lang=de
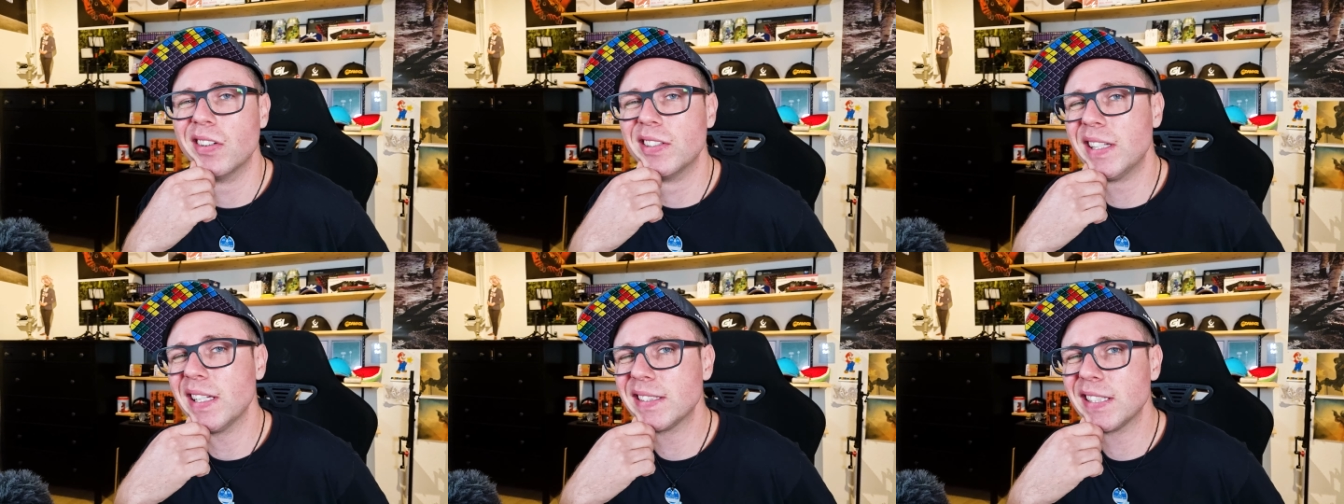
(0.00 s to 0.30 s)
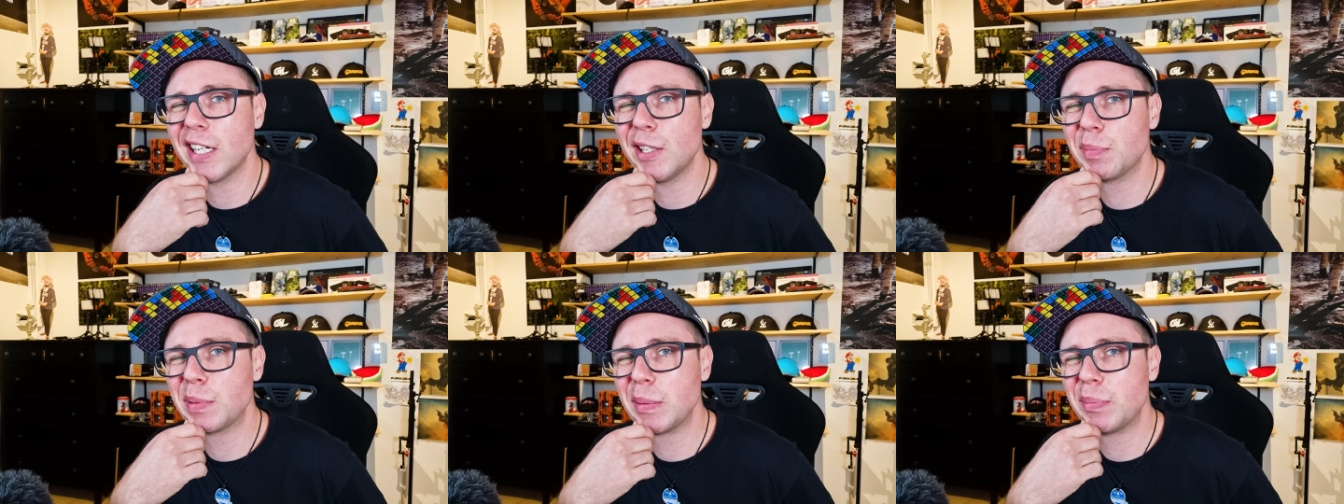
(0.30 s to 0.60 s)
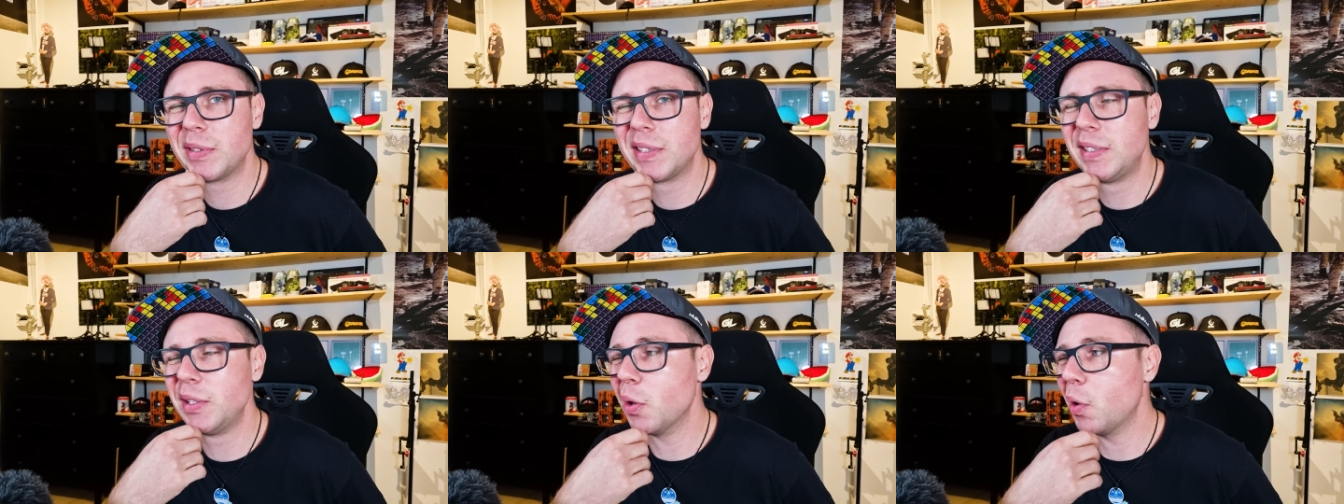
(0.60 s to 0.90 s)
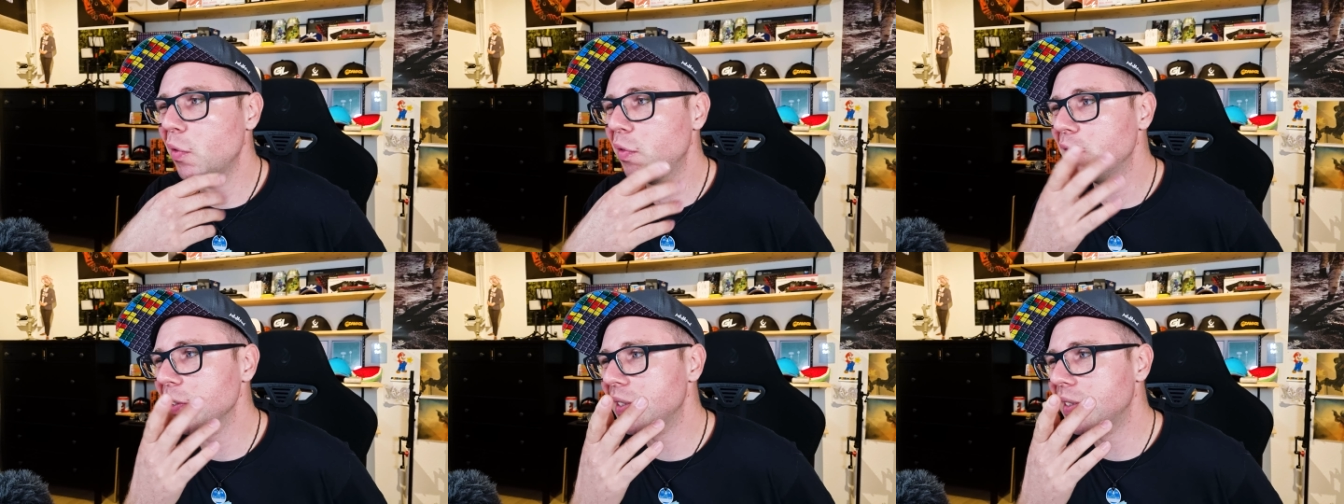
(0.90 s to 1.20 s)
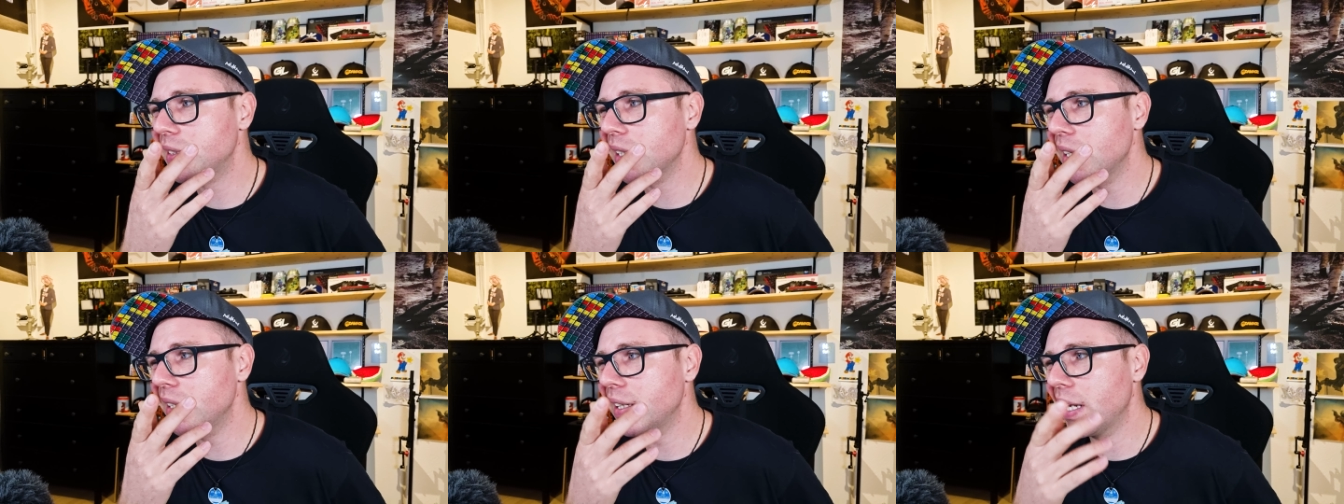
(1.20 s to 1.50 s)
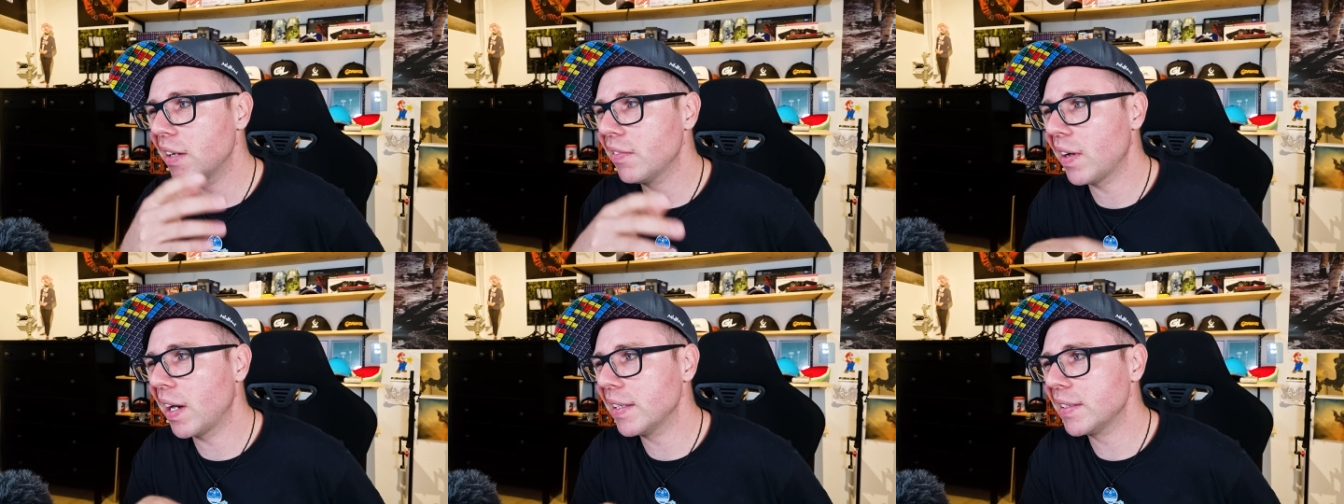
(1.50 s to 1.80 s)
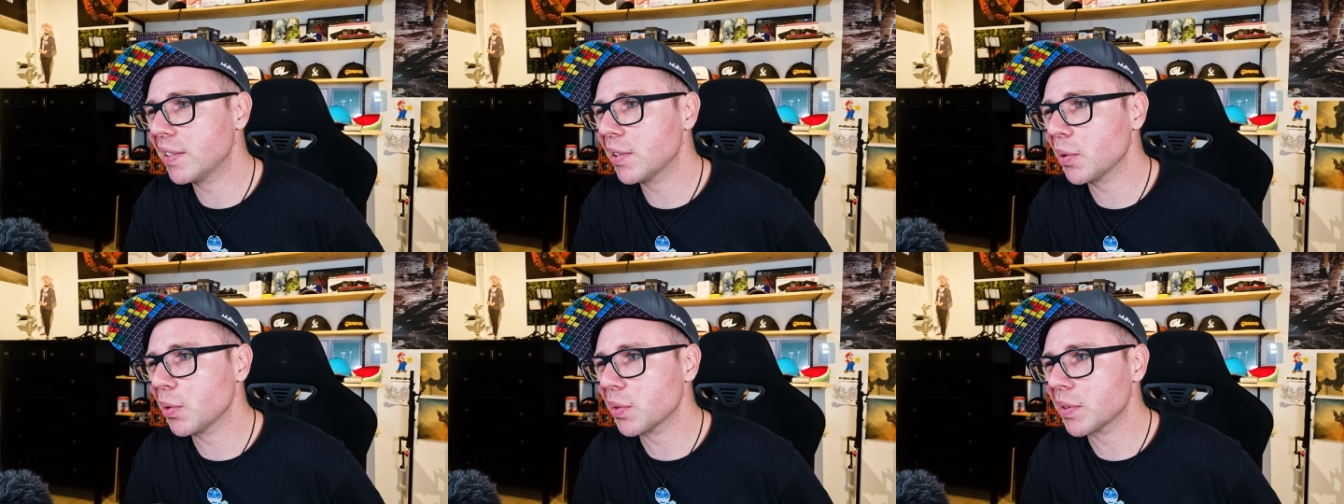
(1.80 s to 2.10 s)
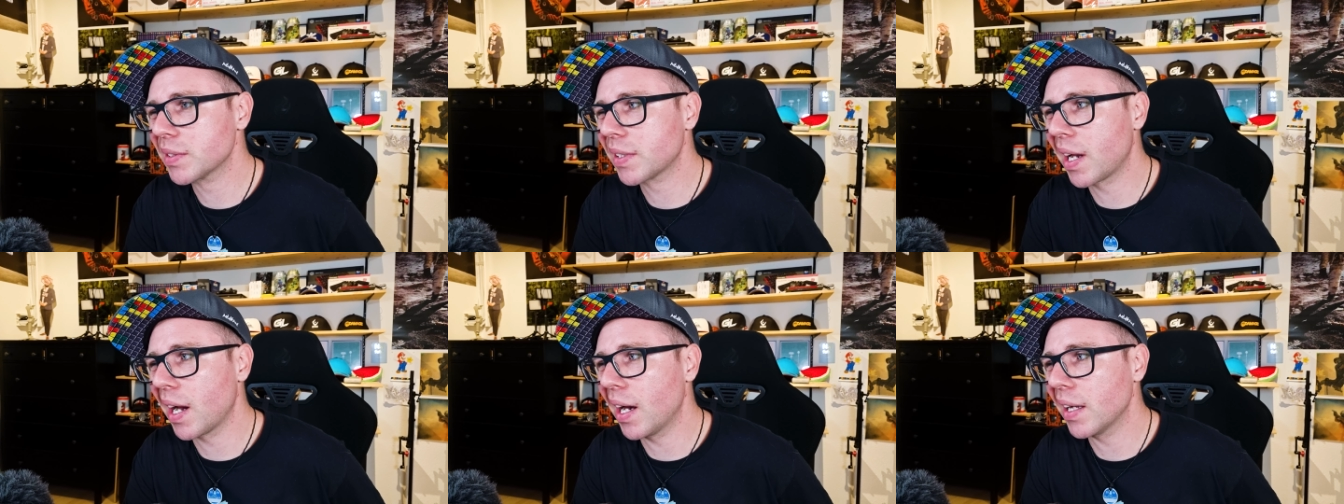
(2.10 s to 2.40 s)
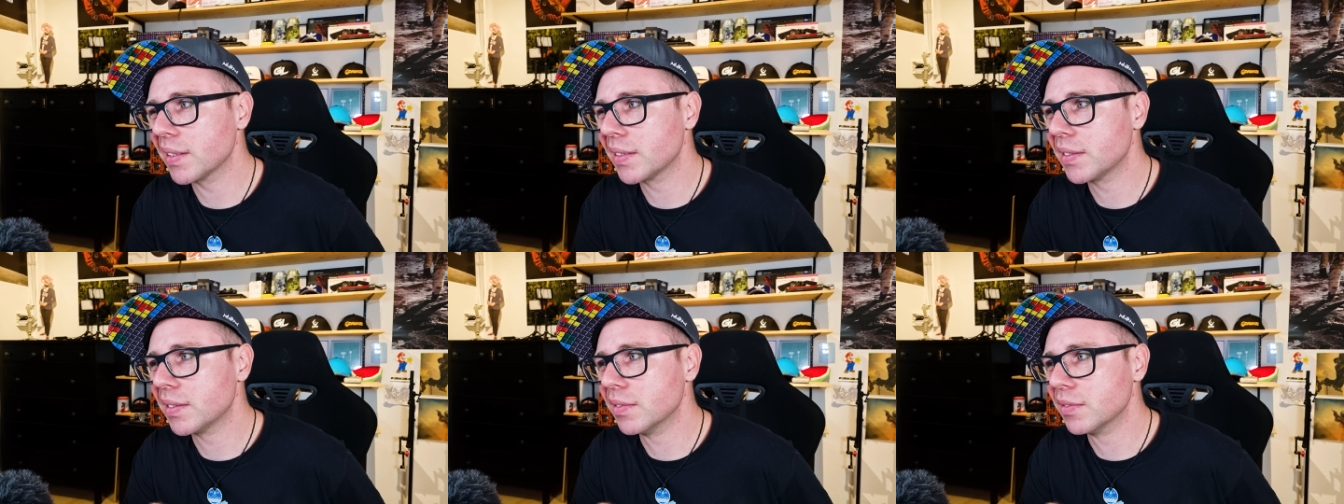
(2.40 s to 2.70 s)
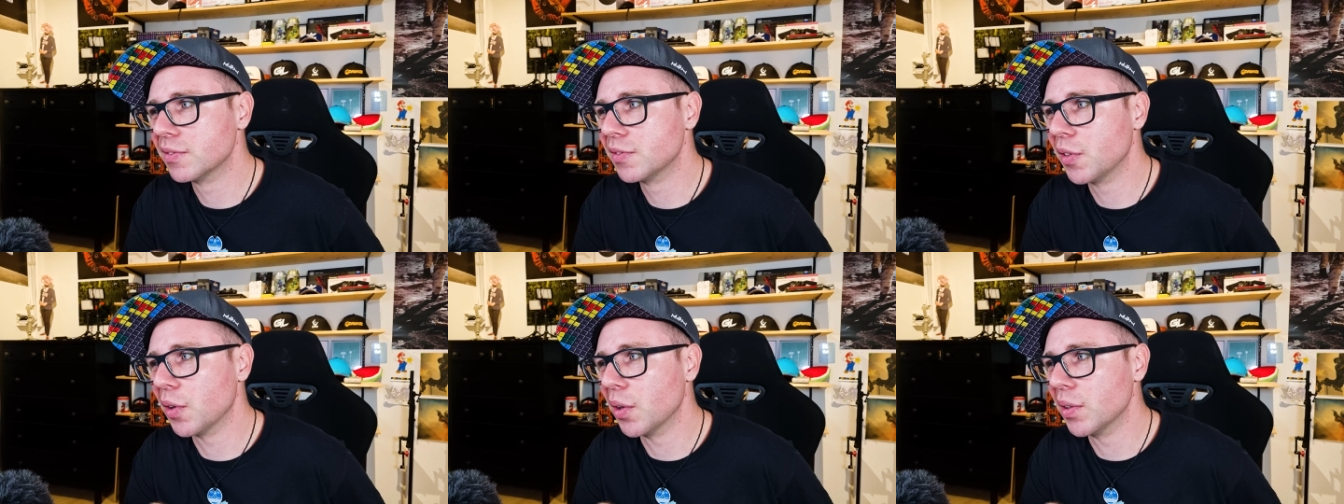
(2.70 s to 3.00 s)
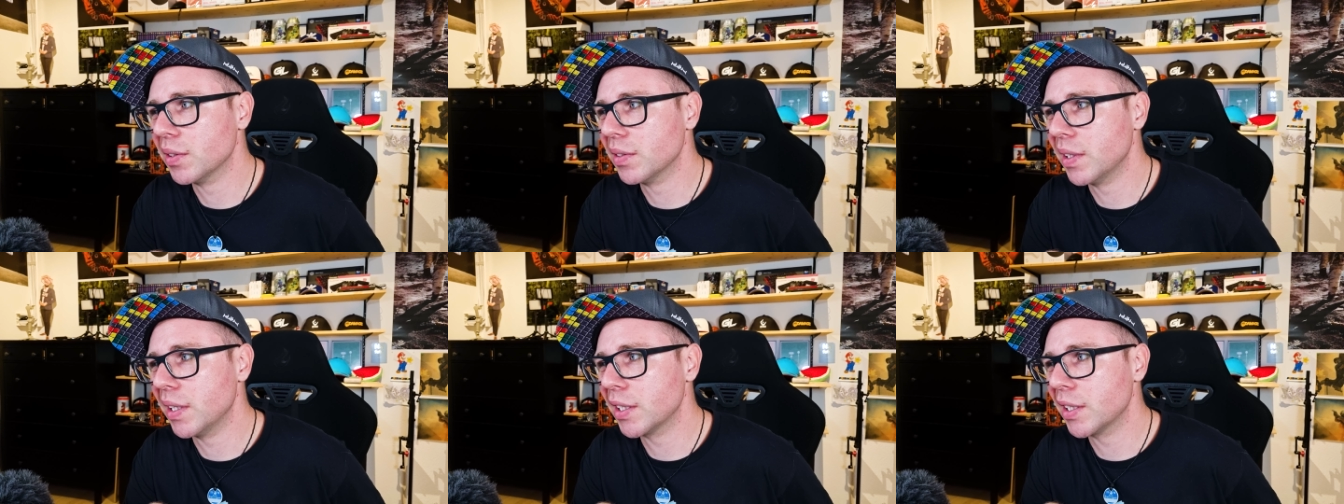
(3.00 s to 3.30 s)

Und deshalb gibt es die offiziellen Erweiterungskarten von